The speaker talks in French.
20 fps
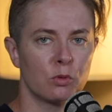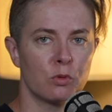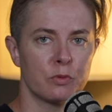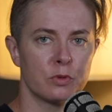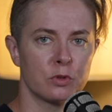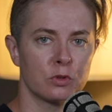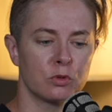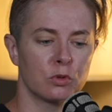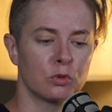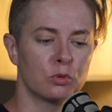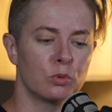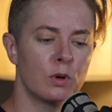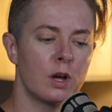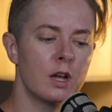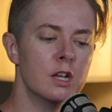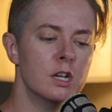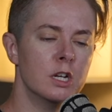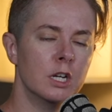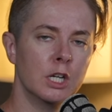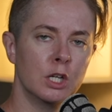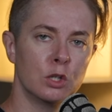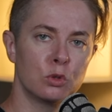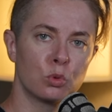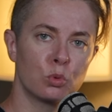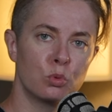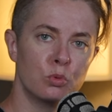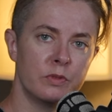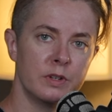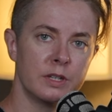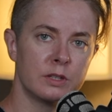confiance en toi,
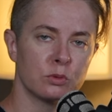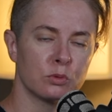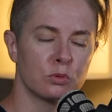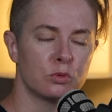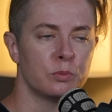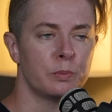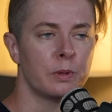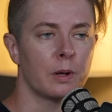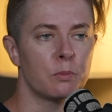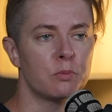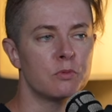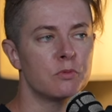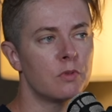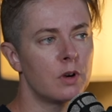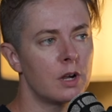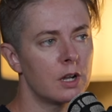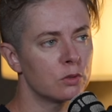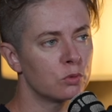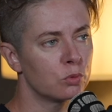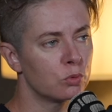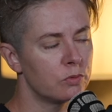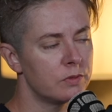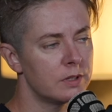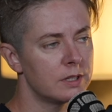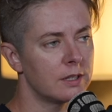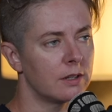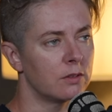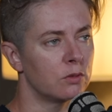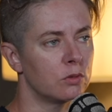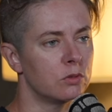trouver ton super pouvoir, trouver
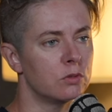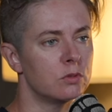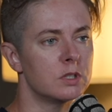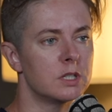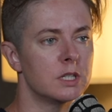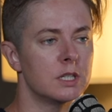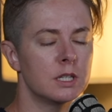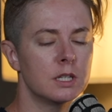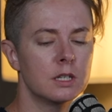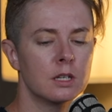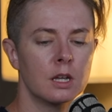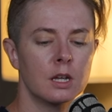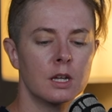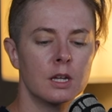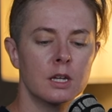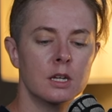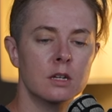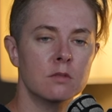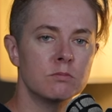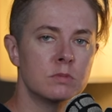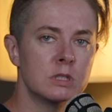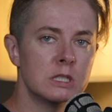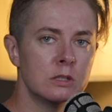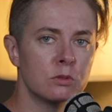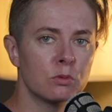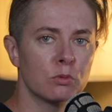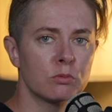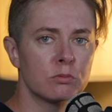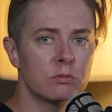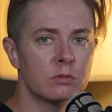ta zone de génie.
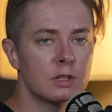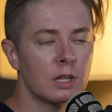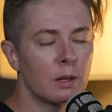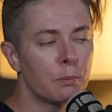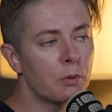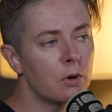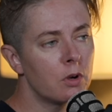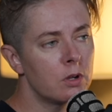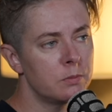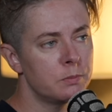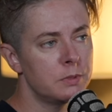Sinon, tu apprends un